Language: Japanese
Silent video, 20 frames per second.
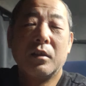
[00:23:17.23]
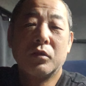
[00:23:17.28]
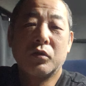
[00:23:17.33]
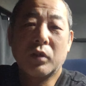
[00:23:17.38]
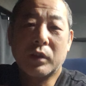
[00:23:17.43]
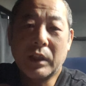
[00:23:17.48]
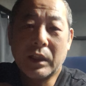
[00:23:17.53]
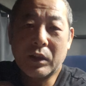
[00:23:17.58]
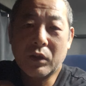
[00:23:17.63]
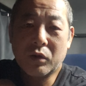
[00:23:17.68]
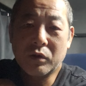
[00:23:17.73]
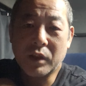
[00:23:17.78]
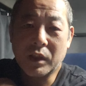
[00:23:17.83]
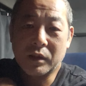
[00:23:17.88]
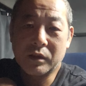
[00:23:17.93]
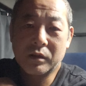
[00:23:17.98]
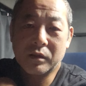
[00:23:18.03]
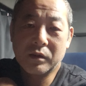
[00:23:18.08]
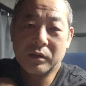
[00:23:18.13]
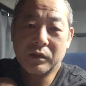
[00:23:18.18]
そういったとこで
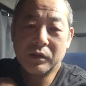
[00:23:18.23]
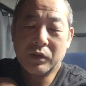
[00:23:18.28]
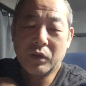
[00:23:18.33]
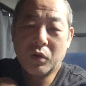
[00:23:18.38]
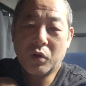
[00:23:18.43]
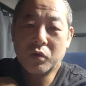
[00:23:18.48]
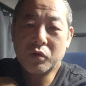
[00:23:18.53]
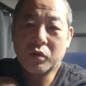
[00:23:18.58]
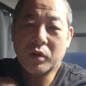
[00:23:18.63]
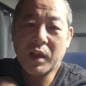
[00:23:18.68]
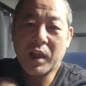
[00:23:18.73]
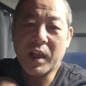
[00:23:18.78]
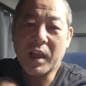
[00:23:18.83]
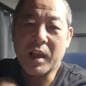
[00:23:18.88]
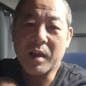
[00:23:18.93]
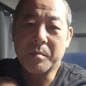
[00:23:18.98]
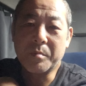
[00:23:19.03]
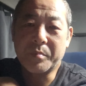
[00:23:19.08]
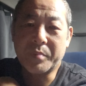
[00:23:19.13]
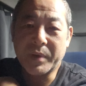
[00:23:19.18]
す本当
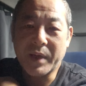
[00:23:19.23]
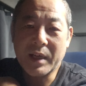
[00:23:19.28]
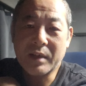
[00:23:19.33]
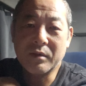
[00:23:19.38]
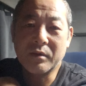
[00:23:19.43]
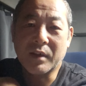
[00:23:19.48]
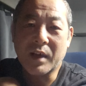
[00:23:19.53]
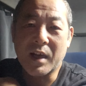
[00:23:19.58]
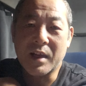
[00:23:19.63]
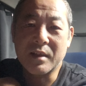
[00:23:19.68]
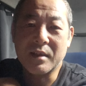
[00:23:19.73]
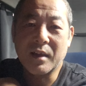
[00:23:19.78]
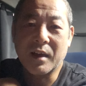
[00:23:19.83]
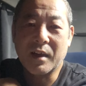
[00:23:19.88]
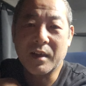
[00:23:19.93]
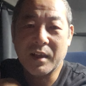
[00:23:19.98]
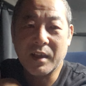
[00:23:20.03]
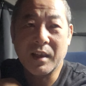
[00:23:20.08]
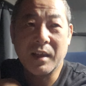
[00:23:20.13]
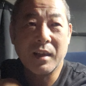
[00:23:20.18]
ねブラックの会社
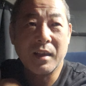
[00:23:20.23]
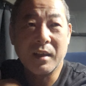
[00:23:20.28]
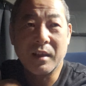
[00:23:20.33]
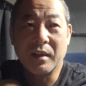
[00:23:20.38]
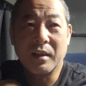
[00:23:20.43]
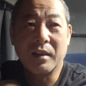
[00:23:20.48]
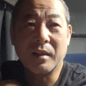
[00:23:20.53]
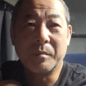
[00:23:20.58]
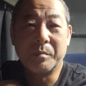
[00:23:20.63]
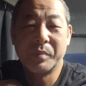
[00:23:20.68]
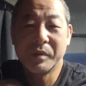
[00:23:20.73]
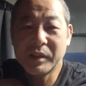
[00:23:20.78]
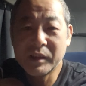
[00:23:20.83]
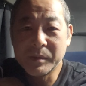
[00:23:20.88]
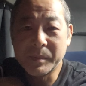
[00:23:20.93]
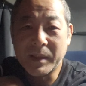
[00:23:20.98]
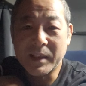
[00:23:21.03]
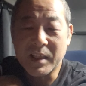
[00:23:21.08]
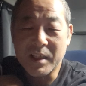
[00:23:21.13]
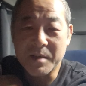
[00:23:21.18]
はねぶっ
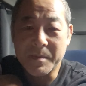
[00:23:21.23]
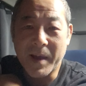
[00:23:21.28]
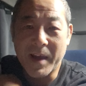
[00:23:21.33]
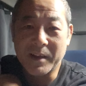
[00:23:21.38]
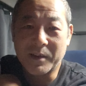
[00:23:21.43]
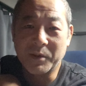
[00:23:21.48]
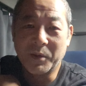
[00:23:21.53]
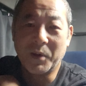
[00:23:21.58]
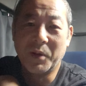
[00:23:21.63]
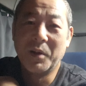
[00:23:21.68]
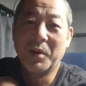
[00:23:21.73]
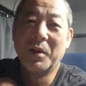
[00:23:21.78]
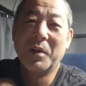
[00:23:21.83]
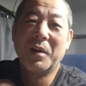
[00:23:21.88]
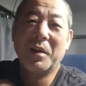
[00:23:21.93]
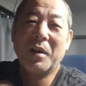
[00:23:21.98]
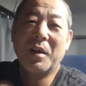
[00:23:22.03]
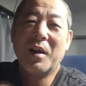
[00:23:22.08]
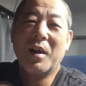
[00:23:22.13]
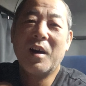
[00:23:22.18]
潰れてしまえと
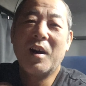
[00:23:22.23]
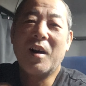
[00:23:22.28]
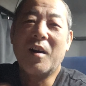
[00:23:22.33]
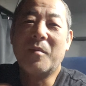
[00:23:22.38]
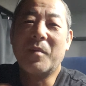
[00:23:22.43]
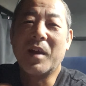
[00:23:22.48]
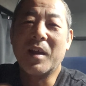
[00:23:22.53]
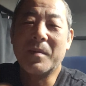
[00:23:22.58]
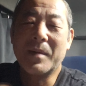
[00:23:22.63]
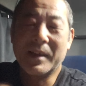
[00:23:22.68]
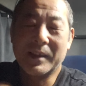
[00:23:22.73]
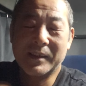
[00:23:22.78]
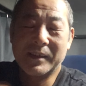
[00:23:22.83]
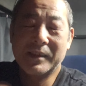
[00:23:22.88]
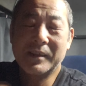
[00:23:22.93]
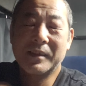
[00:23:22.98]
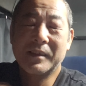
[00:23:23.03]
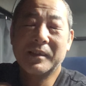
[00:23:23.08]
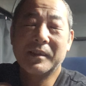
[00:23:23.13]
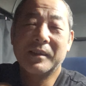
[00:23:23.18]
思います
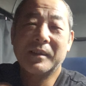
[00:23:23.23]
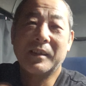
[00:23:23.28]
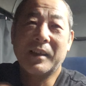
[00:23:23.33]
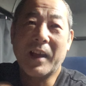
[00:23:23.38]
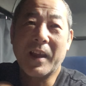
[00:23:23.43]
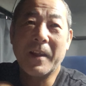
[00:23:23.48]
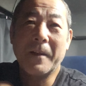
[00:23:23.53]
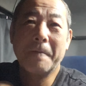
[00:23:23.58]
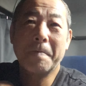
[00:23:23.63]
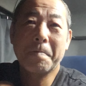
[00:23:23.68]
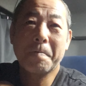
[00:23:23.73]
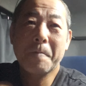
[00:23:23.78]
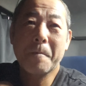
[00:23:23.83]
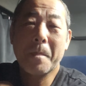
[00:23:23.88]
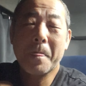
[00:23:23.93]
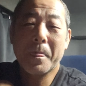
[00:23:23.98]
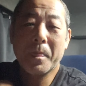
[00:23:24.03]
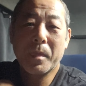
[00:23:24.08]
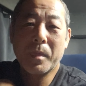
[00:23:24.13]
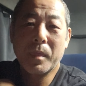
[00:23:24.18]
はい
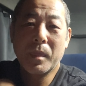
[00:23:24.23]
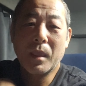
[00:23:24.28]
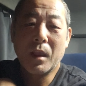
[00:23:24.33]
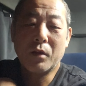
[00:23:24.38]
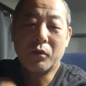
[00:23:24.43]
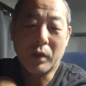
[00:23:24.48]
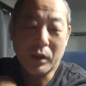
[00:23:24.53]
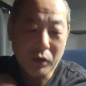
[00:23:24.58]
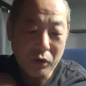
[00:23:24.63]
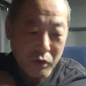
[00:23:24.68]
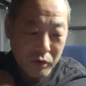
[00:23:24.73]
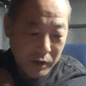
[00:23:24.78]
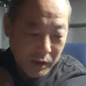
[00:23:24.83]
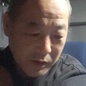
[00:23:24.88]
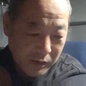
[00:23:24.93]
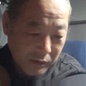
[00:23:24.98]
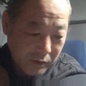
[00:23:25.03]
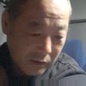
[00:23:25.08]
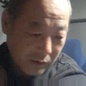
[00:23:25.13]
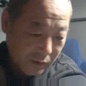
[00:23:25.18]
そんなところで
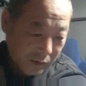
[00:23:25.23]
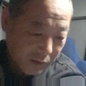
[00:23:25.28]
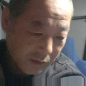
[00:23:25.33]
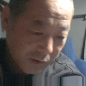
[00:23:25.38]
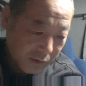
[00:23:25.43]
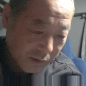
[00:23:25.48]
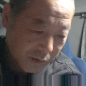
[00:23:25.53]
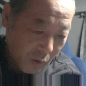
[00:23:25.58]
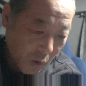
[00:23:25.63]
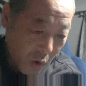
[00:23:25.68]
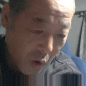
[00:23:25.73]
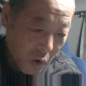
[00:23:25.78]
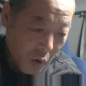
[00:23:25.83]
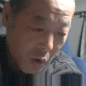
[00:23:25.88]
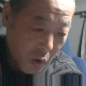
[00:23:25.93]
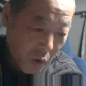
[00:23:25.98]
すお